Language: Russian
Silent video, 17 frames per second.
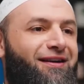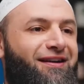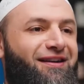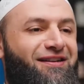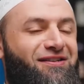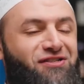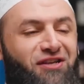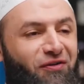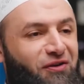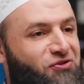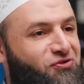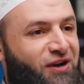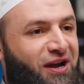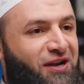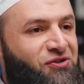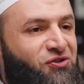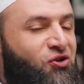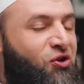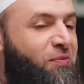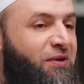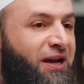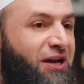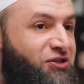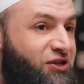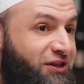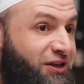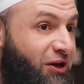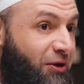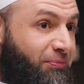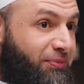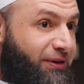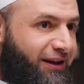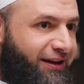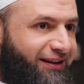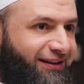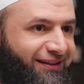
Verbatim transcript: Существует ли какая-то сверхчеловеческая